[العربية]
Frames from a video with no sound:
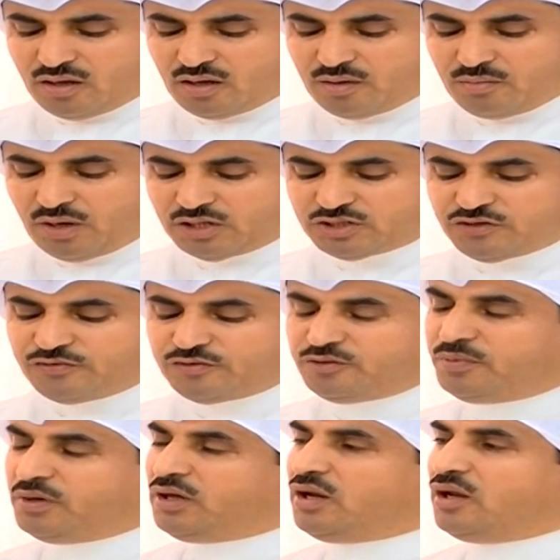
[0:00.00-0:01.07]
ما شفت
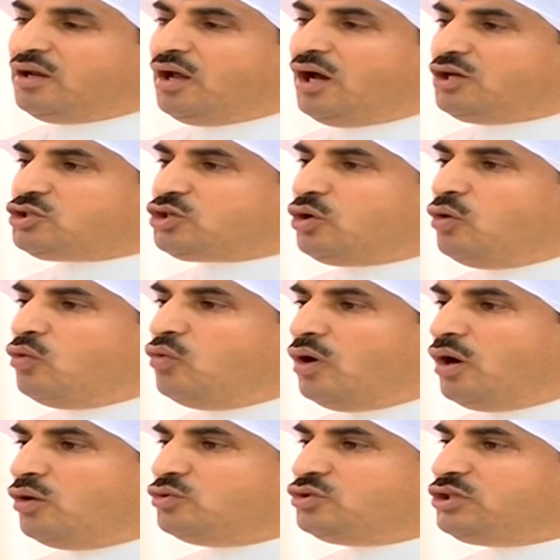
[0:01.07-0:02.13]
بين الناس
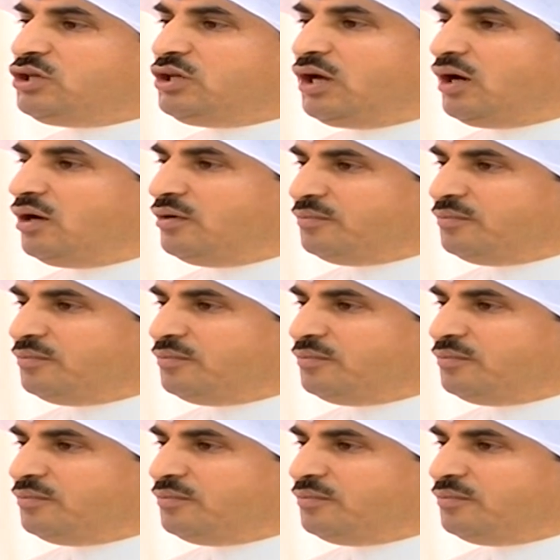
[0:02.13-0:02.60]
خوة وجيرة